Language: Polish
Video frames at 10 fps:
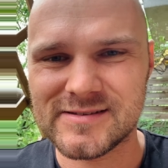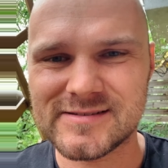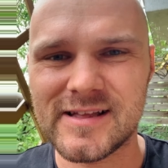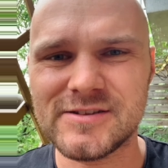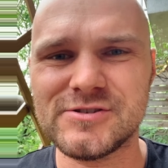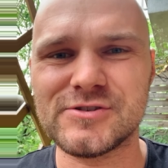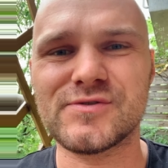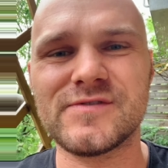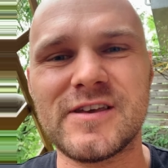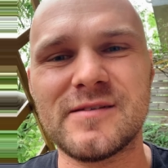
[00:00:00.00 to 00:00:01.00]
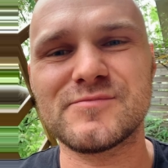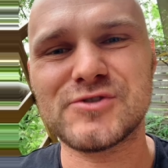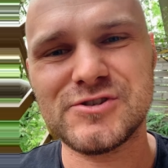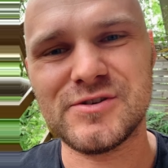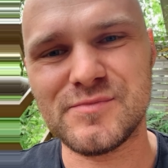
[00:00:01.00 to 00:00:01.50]
stać się człowiekiem
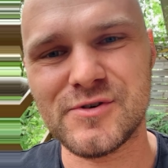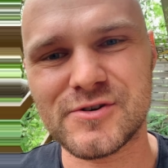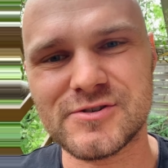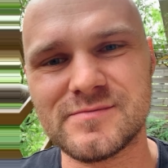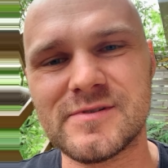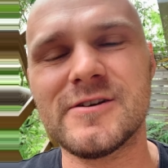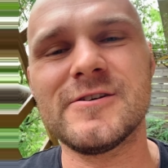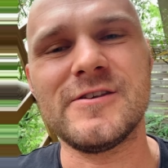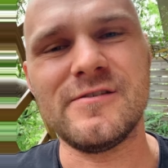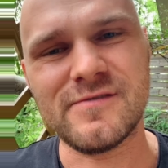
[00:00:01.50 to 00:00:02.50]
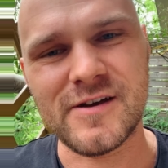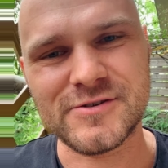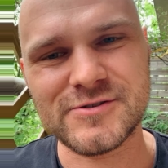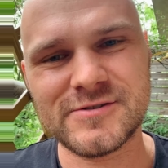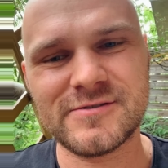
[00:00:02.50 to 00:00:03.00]
przedsiębiorczym i
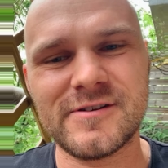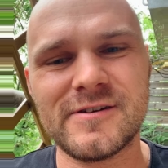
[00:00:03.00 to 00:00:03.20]
wejść